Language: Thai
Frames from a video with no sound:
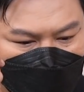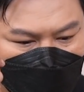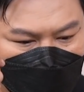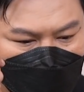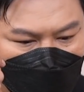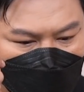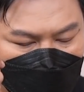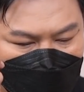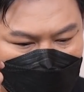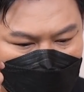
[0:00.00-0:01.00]
ที่เป็น
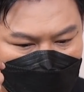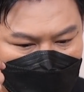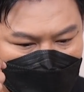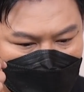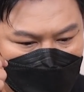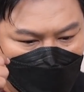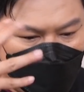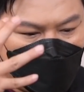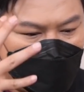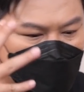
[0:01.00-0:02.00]
มนุษย์
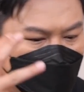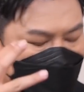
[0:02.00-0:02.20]
คนหนึ่ง